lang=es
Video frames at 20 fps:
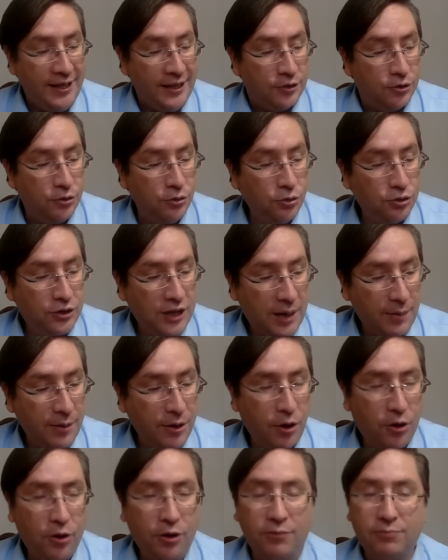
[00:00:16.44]
Su
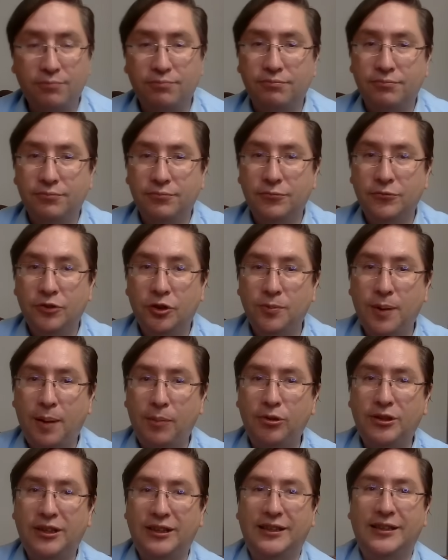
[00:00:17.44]
servidor, nos
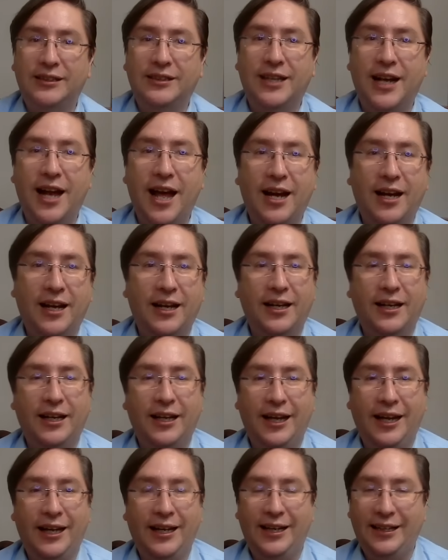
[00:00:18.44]
vamos a centrar
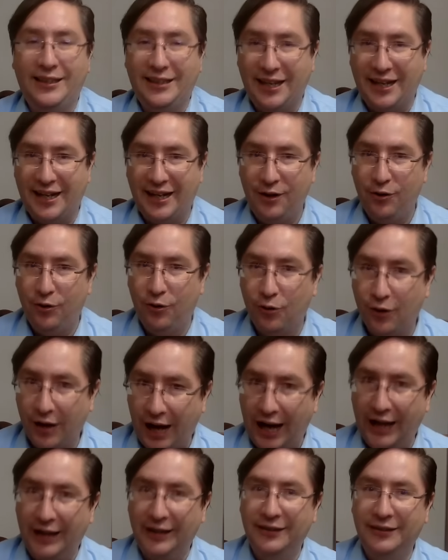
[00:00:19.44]
en el terreno
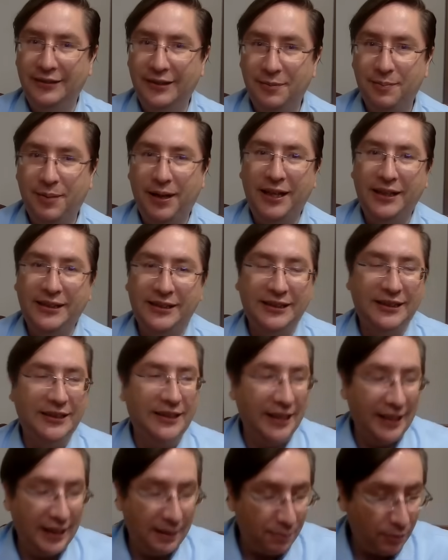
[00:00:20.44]
local, ¿le parece?
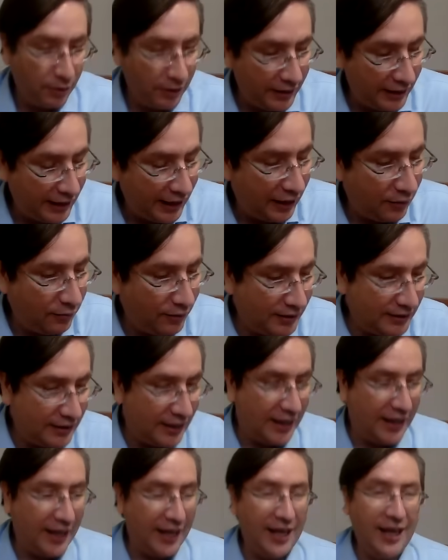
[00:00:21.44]
En la política
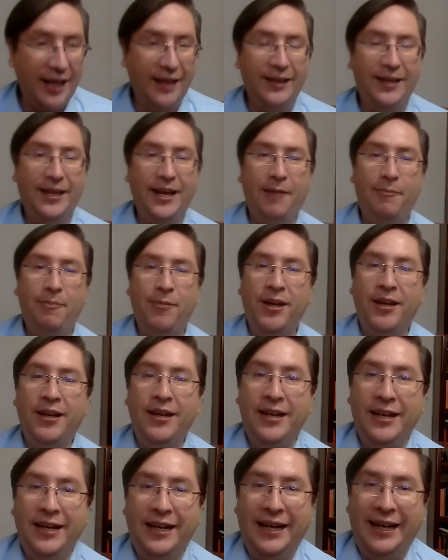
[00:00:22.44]
nuestra de cada día,
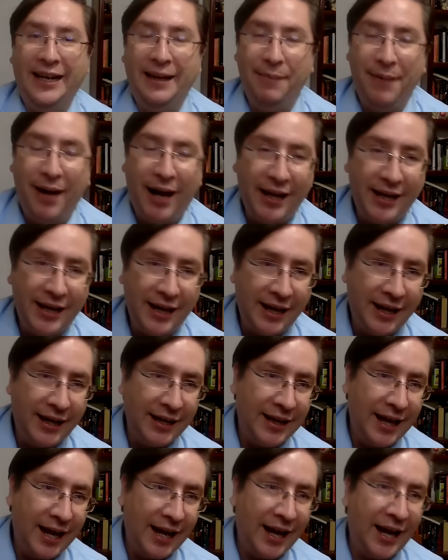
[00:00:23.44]
que vaya
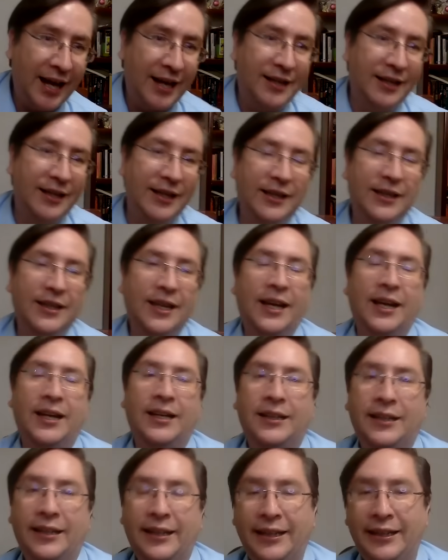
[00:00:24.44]
que da
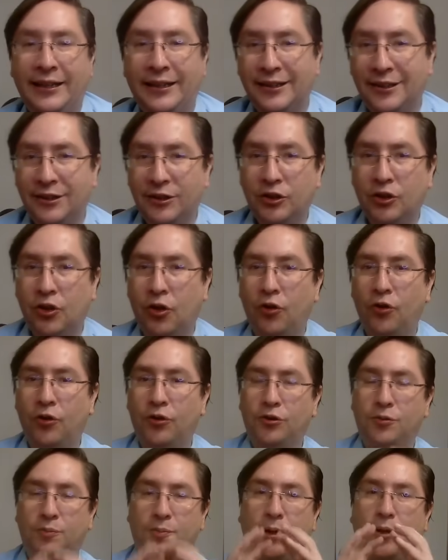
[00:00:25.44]
carnita en
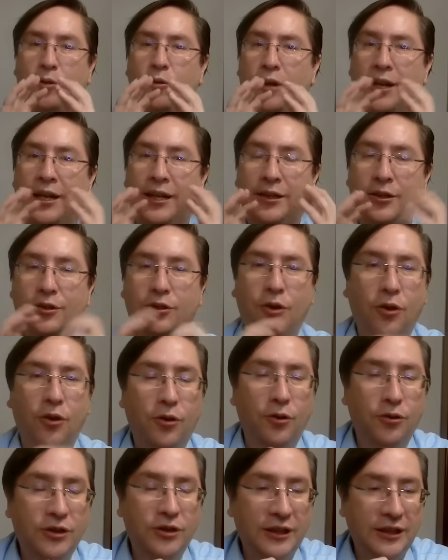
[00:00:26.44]
todos, pero en
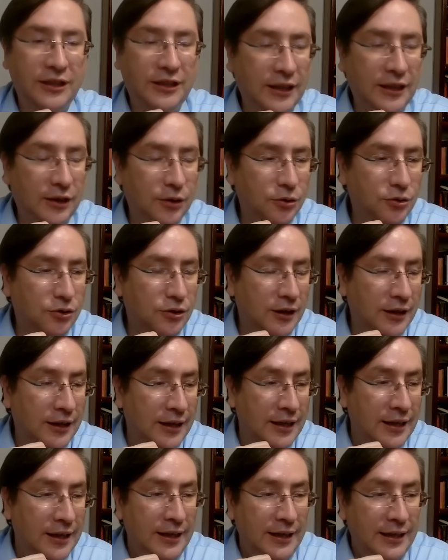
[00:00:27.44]
todos los sentidos.
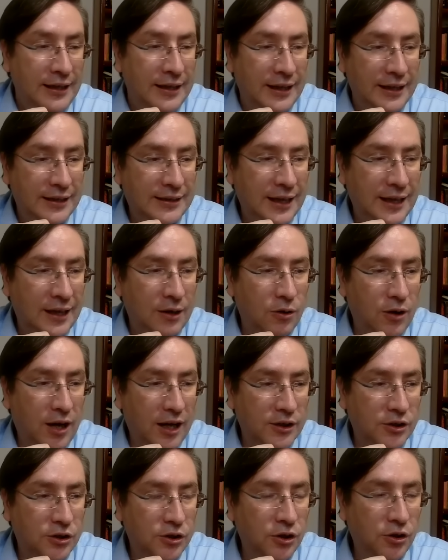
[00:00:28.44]
Y en esta
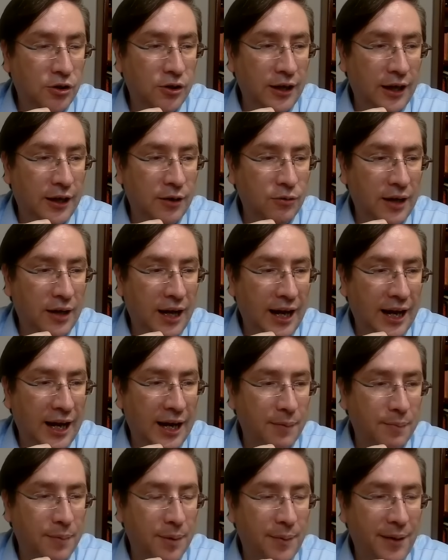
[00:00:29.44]
ocasión, en
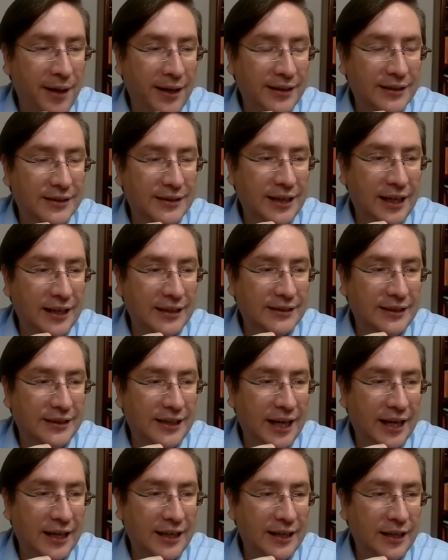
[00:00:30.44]
una primera
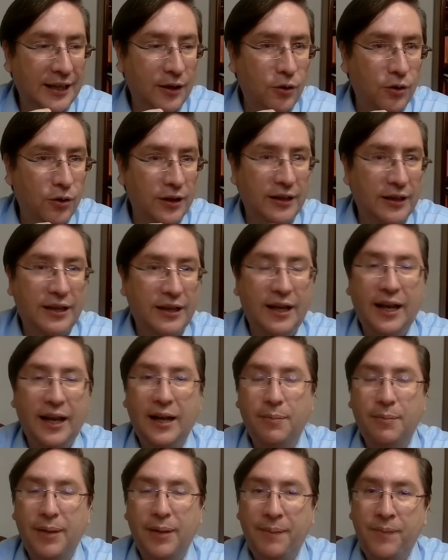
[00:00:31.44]
instancia, quiero
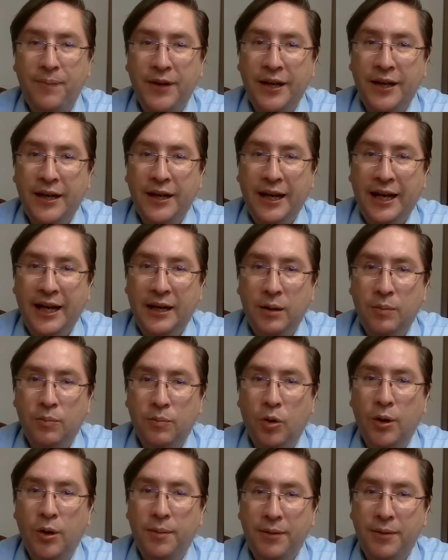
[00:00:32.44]
detenerme en
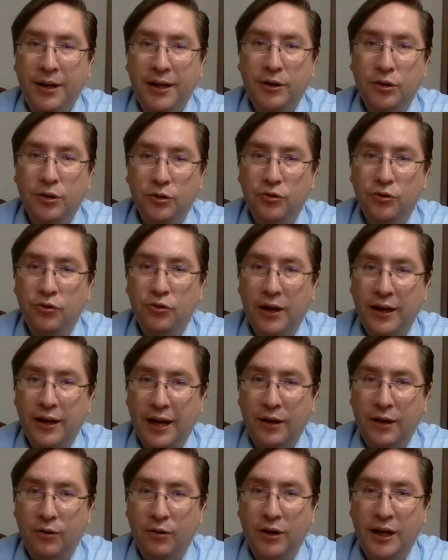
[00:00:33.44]
Movimiento
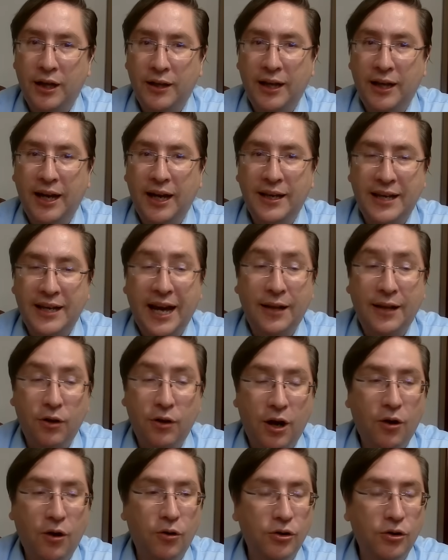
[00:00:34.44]
Ciudadano, quien ya,
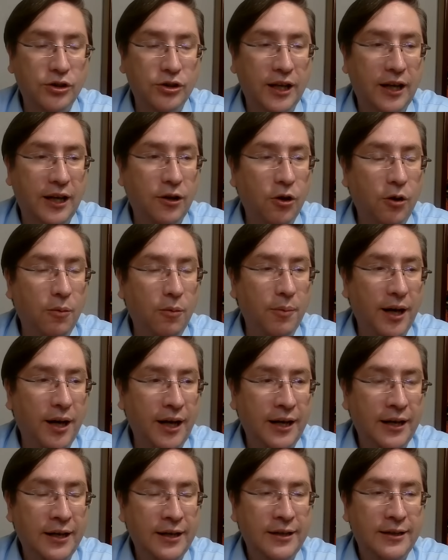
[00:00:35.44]
dio a conocer el
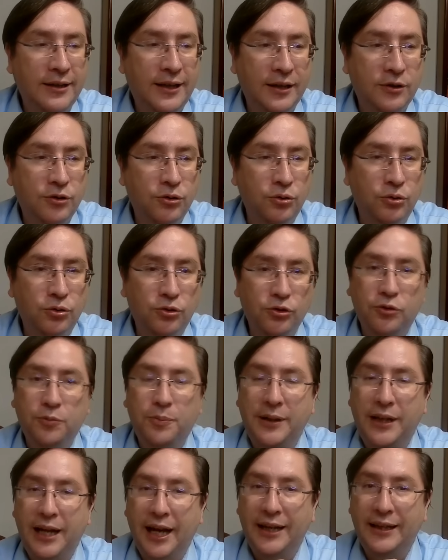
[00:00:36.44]
nombre de su
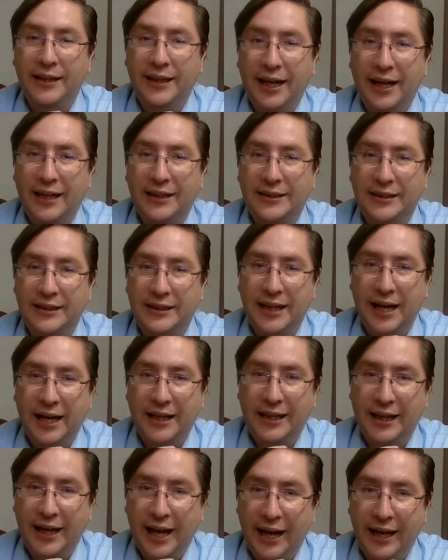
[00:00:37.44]
suspirante a la silla
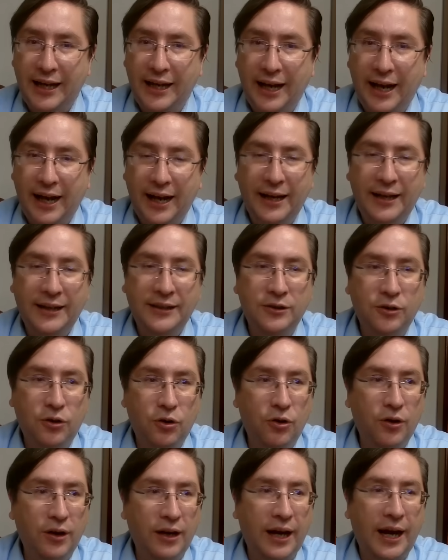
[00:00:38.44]
del águila, es
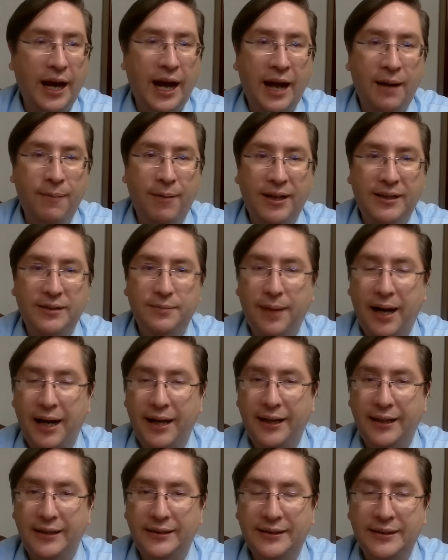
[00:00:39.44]
Jorge Álvarez
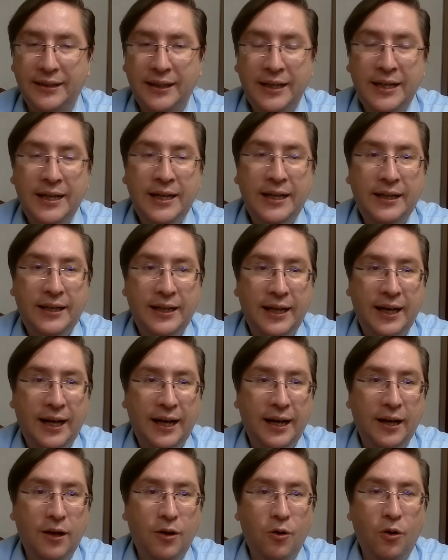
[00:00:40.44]
Maínez, quien
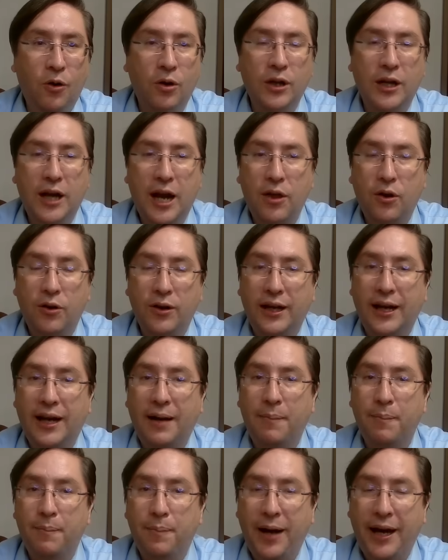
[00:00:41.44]
era el coordinador de
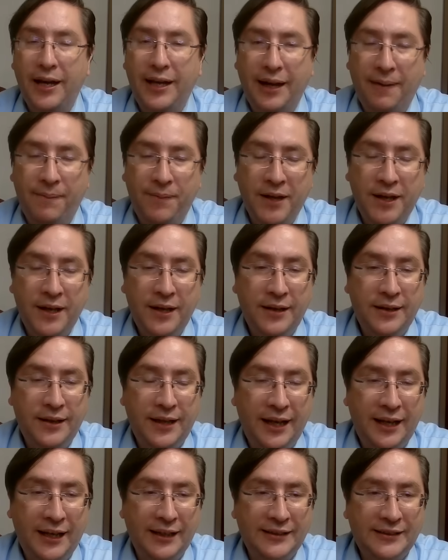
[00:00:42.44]
campaña
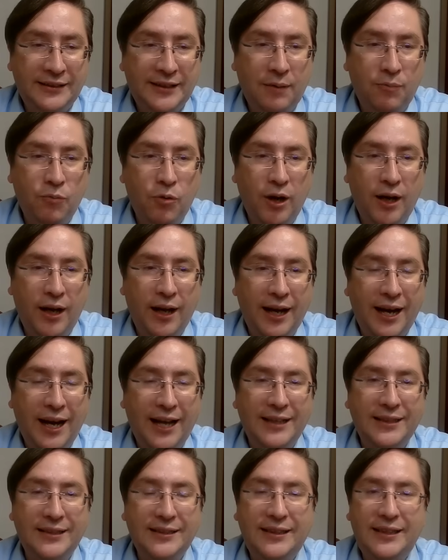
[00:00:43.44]
de Samuel
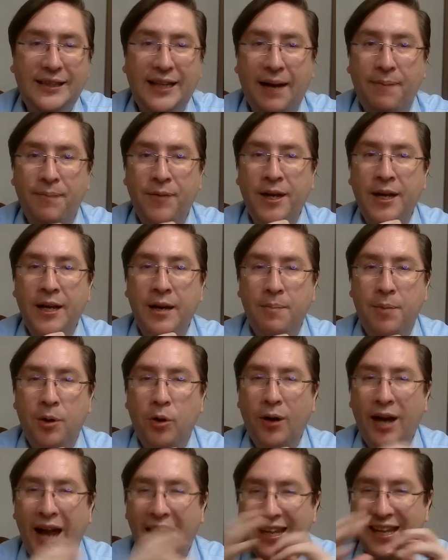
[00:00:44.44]
García.
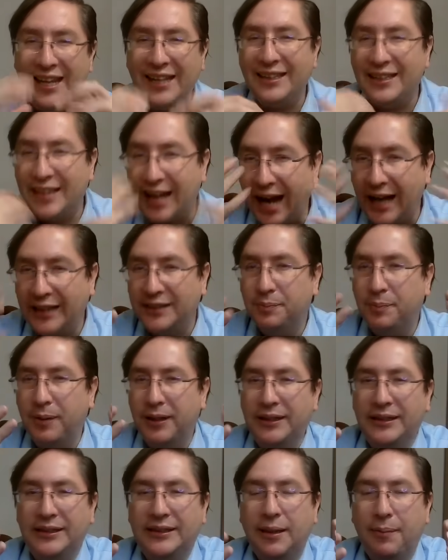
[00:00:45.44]
Pero ¿qué hay detrás
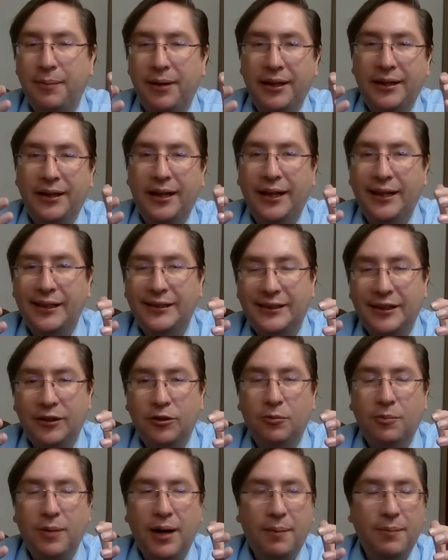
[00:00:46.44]
precisamente de este
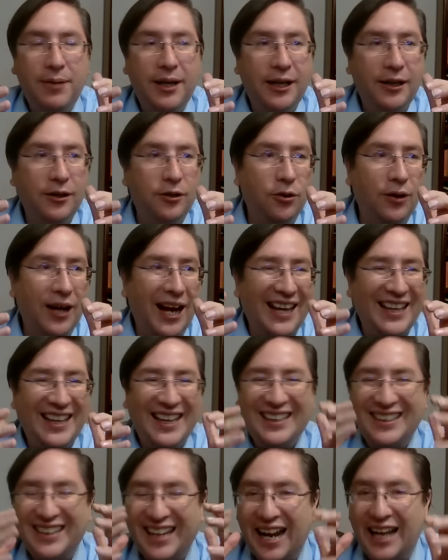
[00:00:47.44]
nombramiento? ¿Qué hay
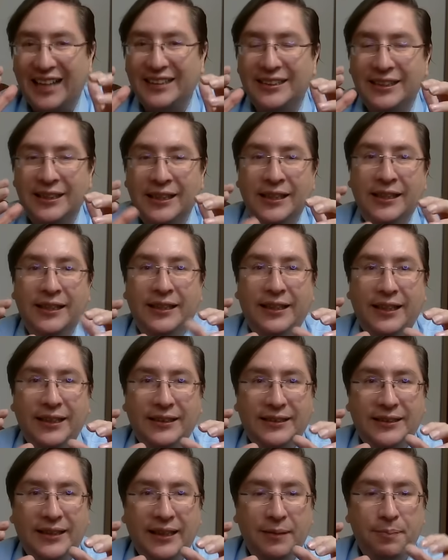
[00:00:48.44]
detrás de
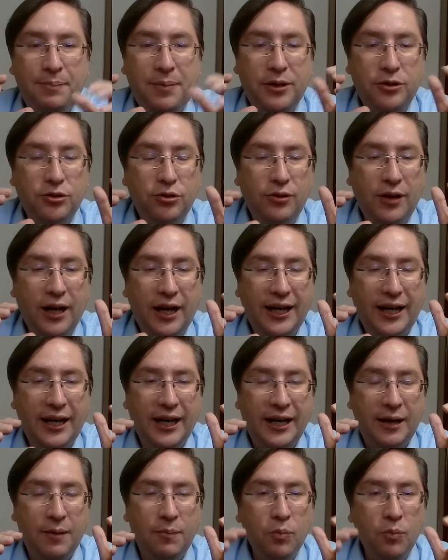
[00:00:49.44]
este
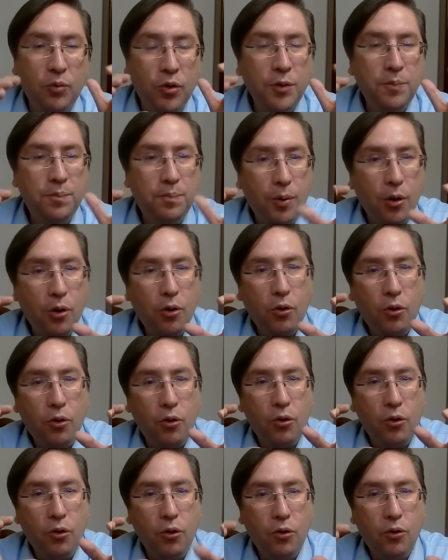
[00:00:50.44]
personaje muy
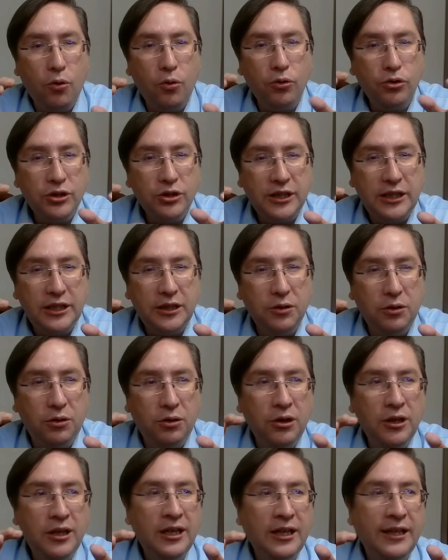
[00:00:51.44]
poco
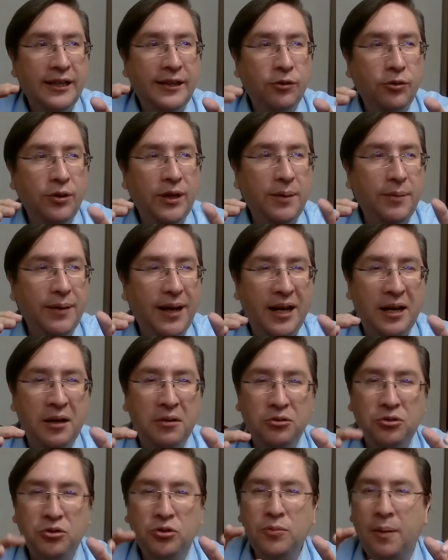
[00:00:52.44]
conocido, de un nivel
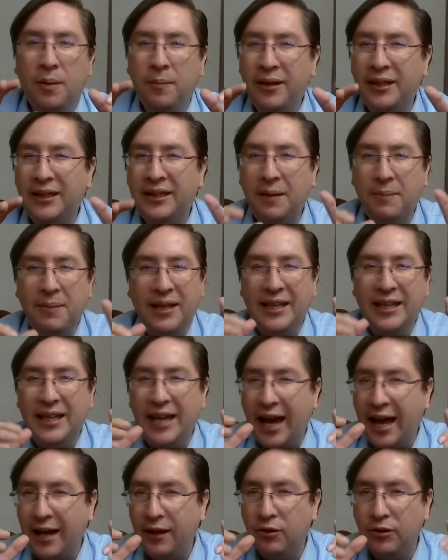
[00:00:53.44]
sumamente
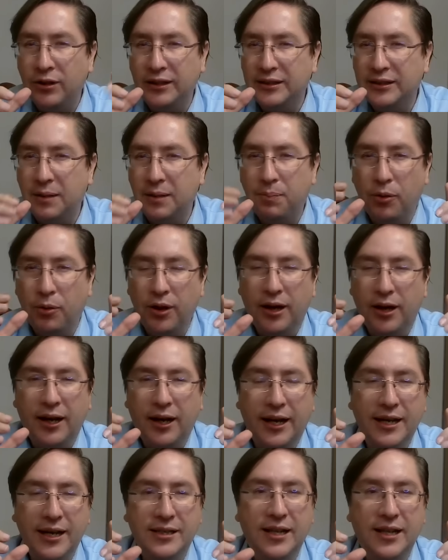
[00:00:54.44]
mediano desde el poder
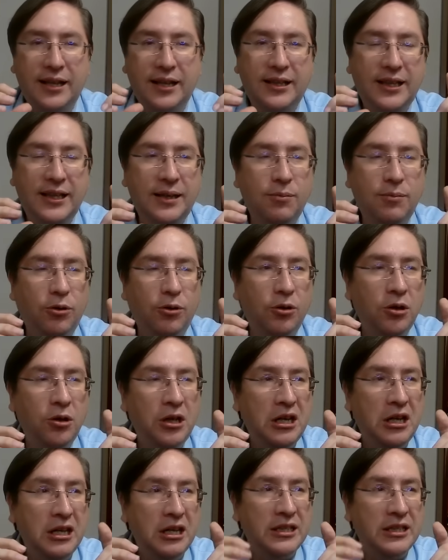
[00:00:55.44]
legislativo?